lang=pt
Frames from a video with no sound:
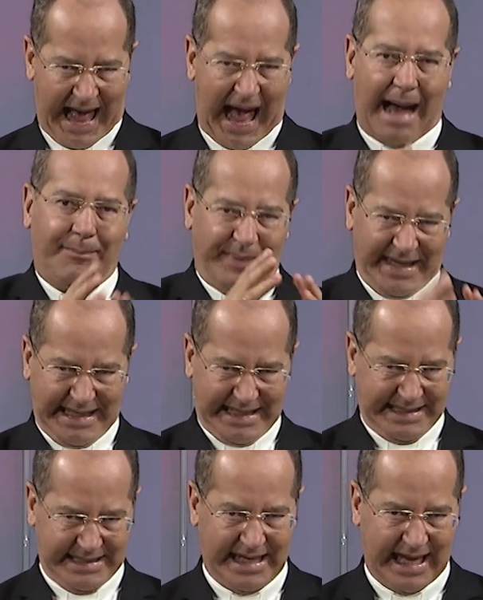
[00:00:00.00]

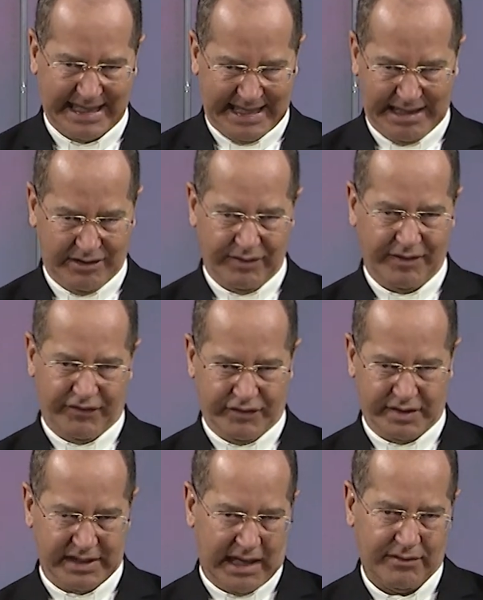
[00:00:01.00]
aplica-se aquilo em
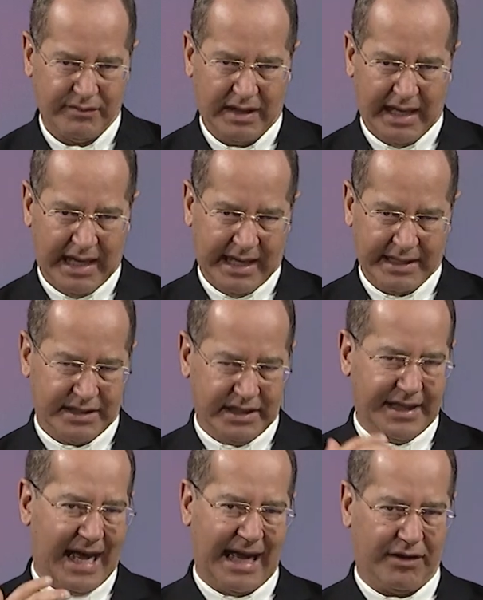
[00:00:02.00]
função
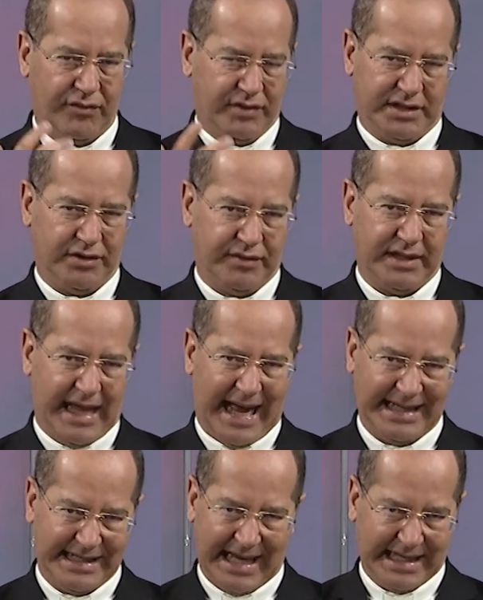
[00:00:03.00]
de dar
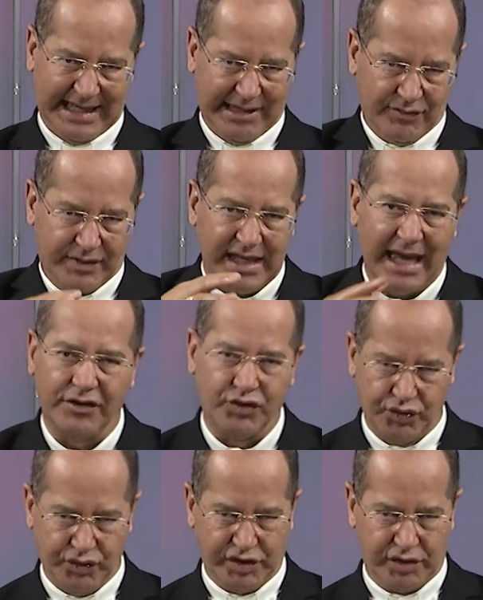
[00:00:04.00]
continuidade àquilo que é
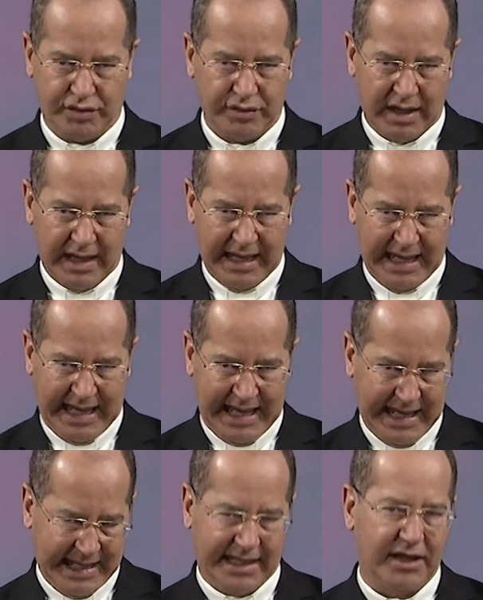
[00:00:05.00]
injusto
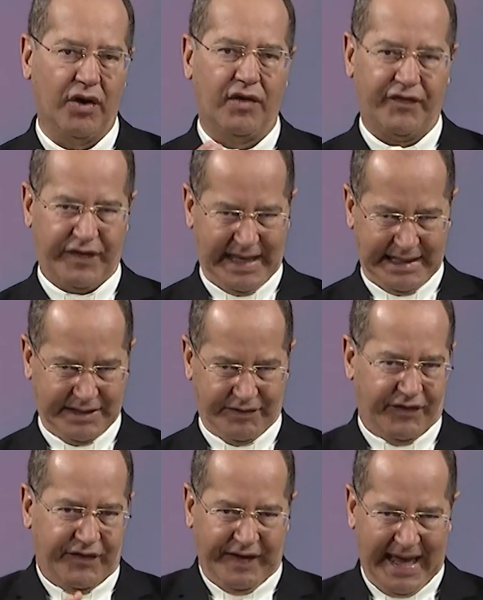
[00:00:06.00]
e que ofende,
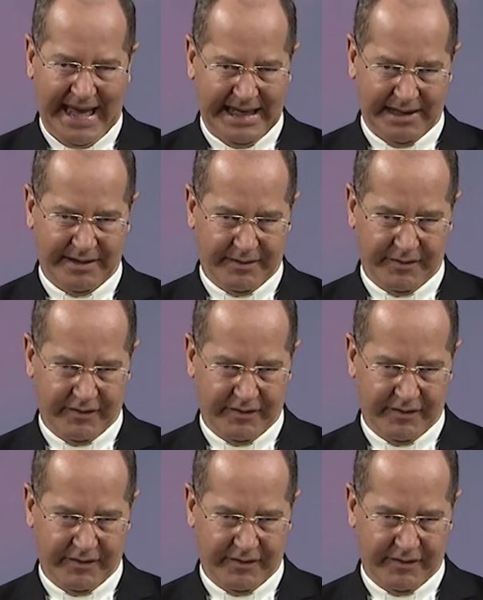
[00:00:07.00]
fere